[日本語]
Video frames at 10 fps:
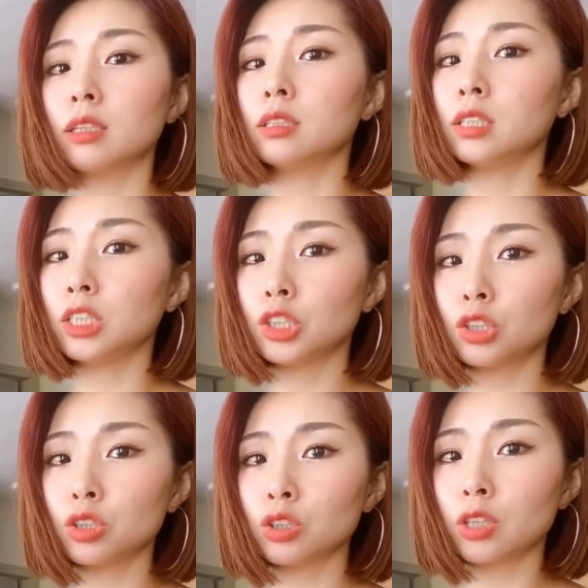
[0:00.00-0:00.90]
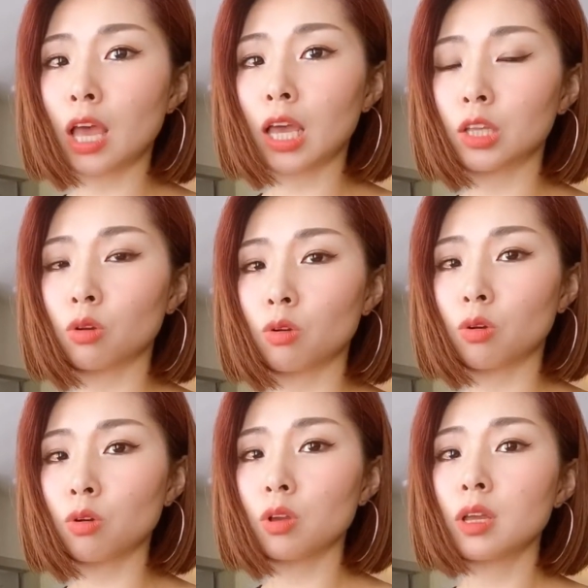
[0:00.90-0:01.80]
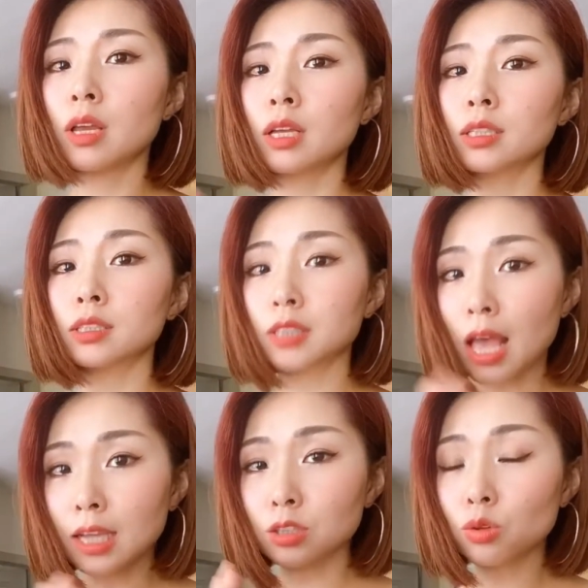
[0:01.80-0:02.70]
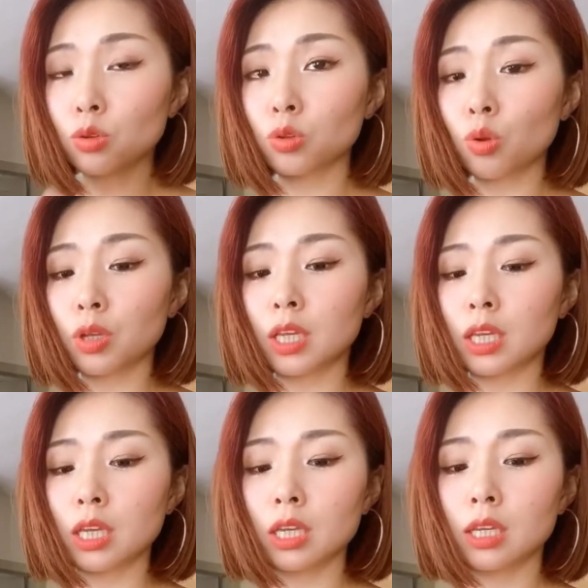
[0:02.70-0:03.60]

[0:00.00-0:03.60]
20代の最初の時